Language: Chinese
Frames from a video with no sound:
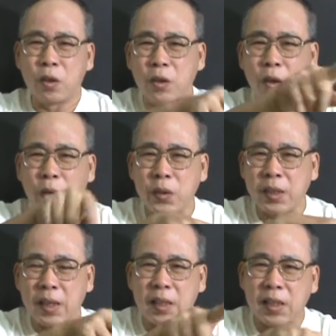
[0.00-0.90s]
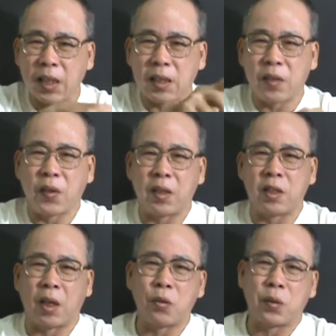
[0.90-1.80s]
就流行在这个地方的
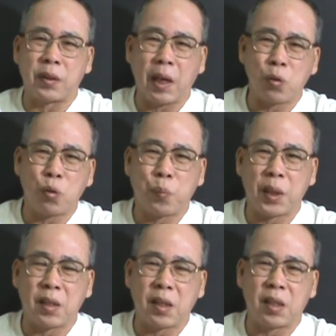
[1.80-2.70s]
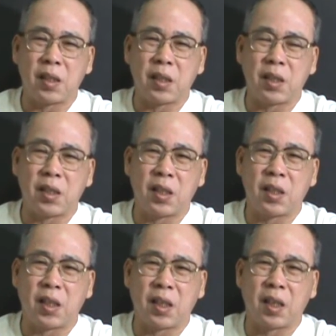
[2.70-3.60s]
小曲。当初被这个这这
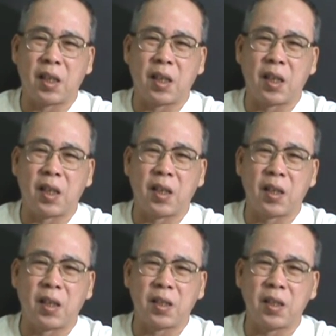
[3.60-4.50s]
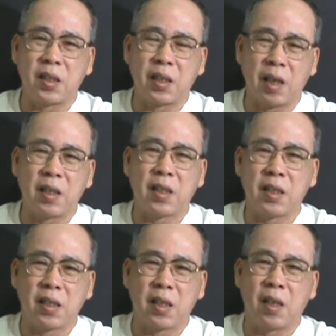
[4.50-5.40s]
些那个这些当那个
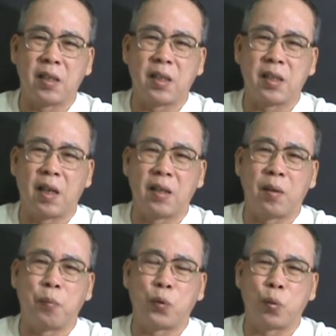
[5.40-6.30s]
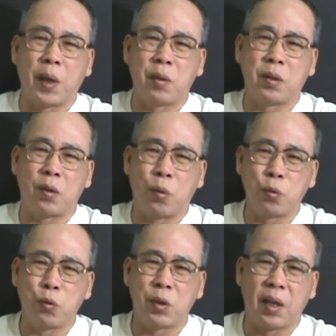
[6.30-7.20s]
那时候那时候的土八路就是
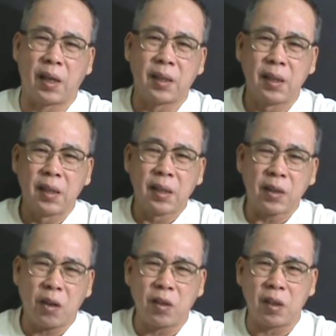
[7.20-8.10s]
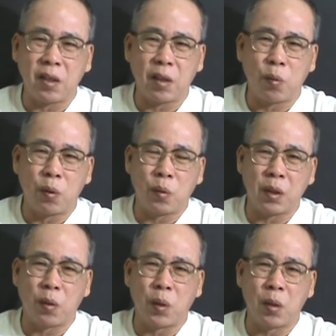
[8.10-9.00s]
红军了，到那那个文
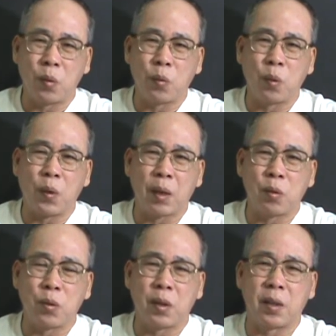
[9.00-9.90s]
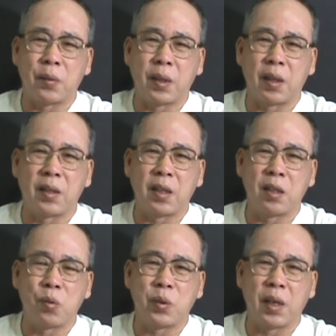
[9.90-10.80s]
那个文工文化工作人员哈那些
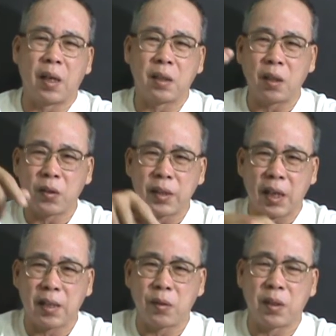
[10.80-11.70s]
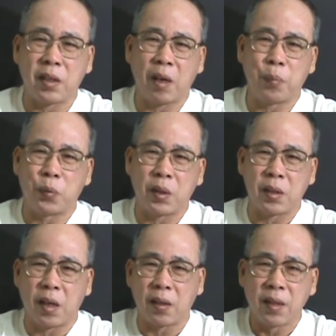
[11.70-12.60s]
艺术家到下乡去采谱的
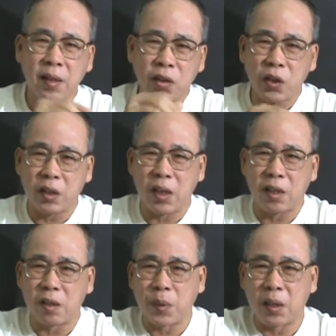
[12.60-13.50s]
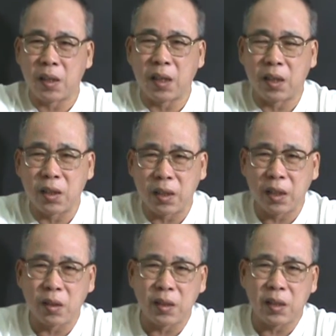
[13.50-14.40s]
时候，听到那边的那那
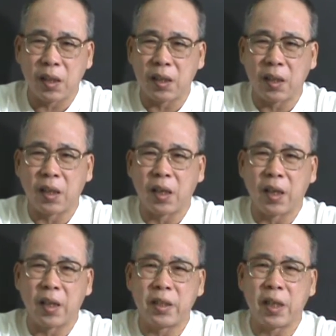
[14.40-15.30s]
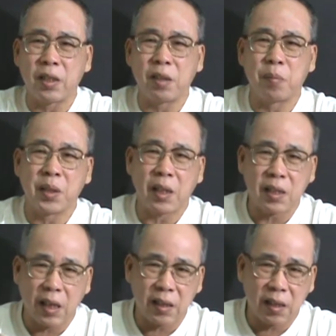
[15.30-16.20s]
那那些那个乡亲们在
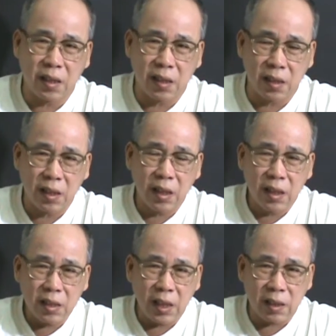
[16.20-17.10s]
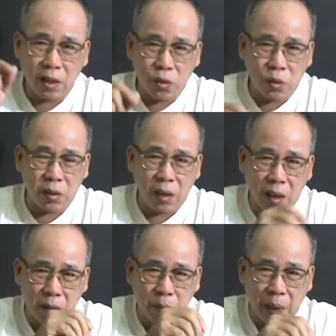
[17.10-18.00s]
唱这个歌的唱这个曲子之后，
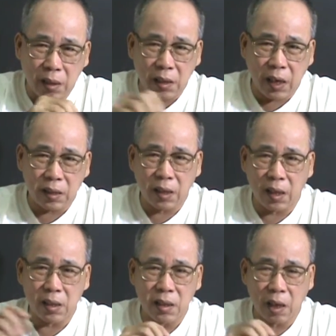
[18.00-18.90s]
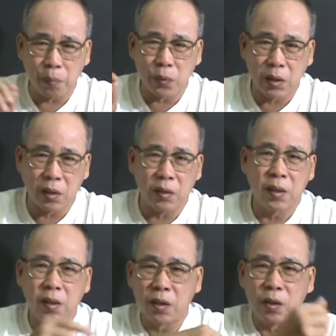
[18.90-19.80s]
他们就把它采下来，采谱之后。
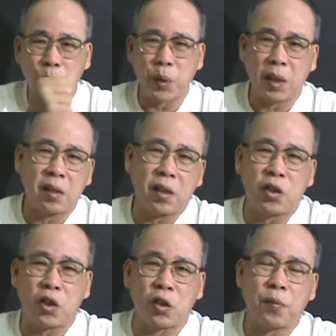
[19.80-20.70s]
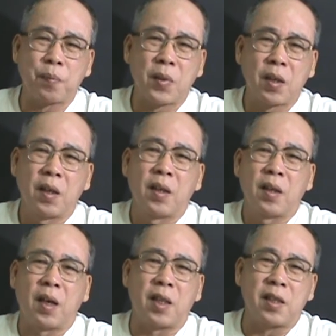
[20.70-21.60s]
编了这个词，
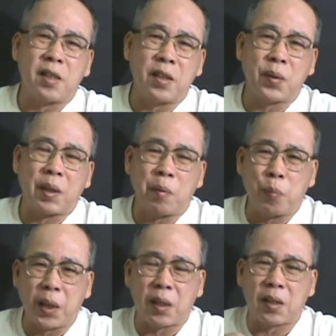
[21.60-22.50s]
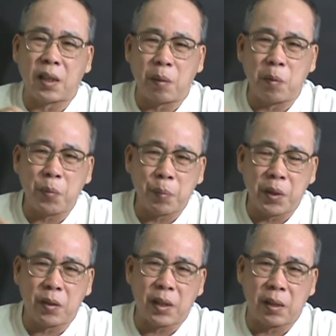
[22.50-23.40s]
啊，因为他们编的时候，他们并
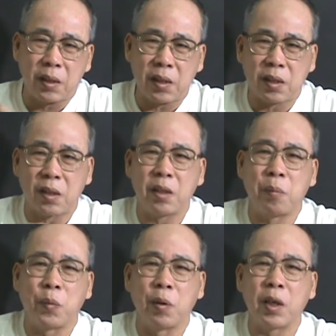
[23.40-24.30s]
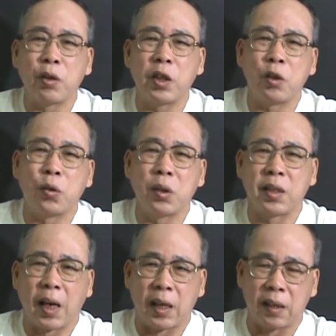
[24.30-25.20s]
没有讲说这只是某个地区
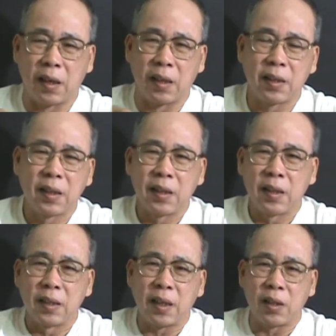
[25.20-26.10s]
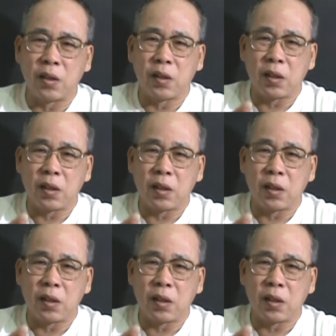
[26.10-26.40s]
采的啊，然后就，